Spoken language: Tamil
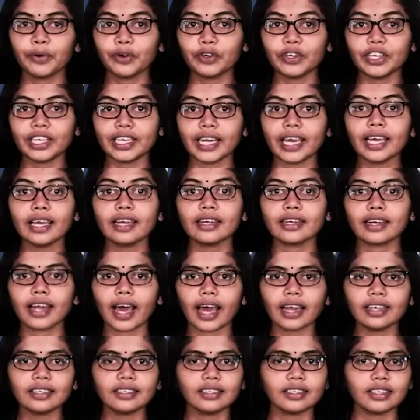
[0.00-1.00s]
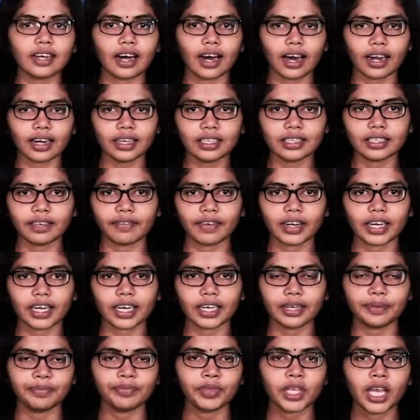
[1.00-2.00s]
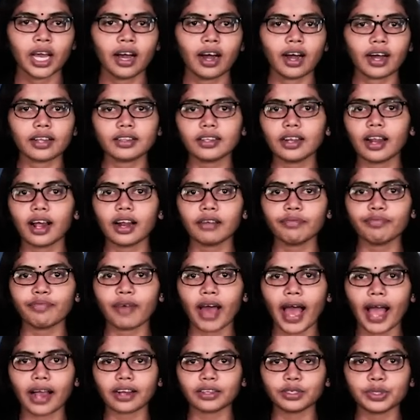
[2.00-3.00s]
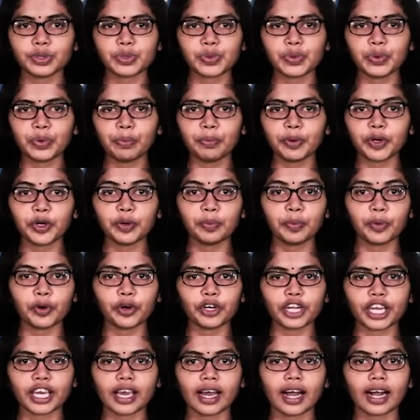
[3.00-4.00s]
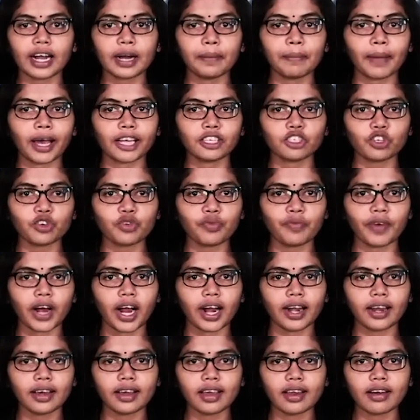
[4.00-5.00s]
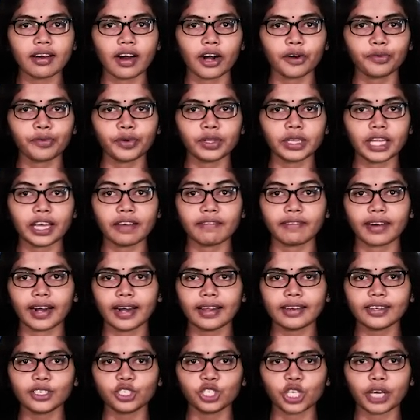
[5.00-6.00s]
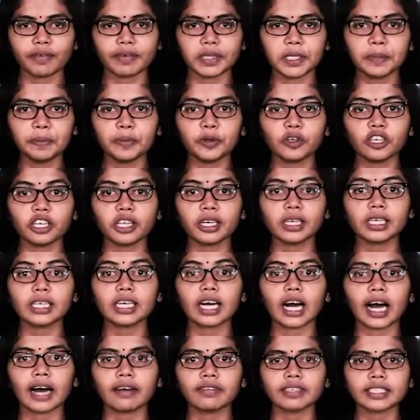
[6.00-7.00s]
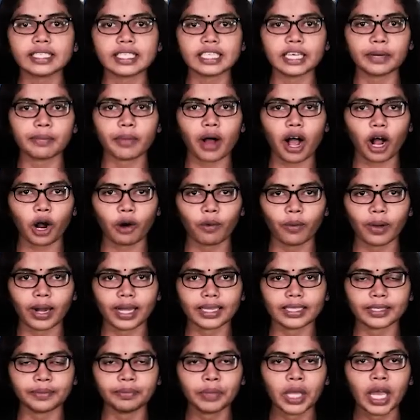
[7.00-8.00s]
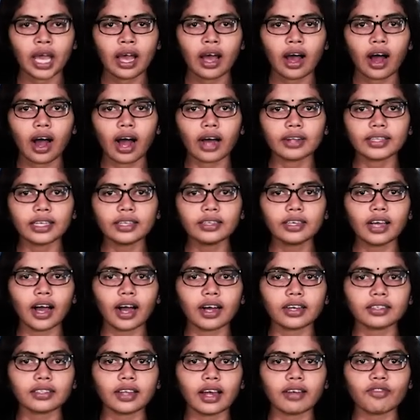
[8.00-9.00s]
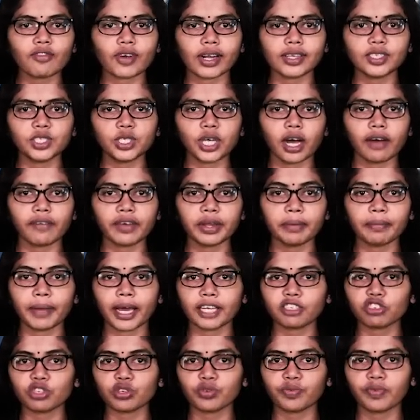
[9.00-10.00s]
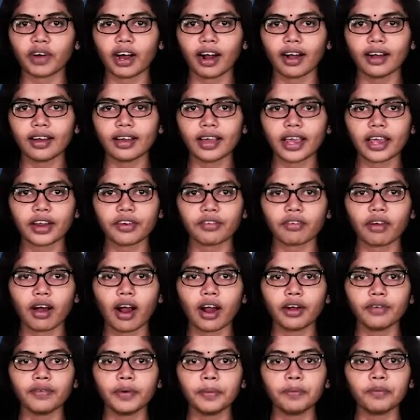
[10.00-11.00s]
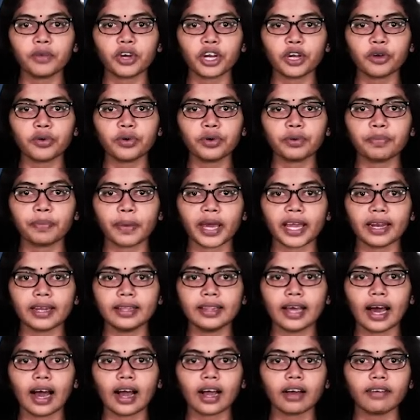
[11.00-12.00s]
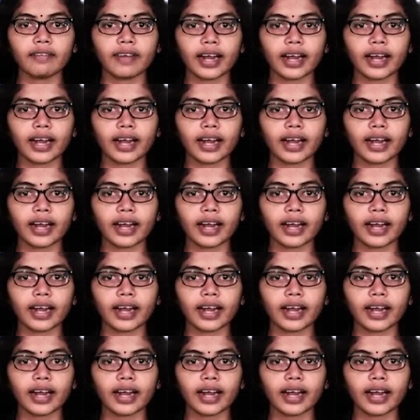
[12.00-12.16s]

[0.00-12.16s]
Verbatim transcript: புட்டினை நன்கு அறிந்தவர்கள் அதனால் வேக்னர் குரூப்புக்கு போட்டியாக மற்றொரு வடகு இராணுவத்தை வளரச் செய்வது புட்டினுக்கு அவசியமாக உள்ளது அதற்காகத்தான் ரஷ்யாவின் மற்றொரு வாடகை இராணுவம் ரிடுட் பெரிதாக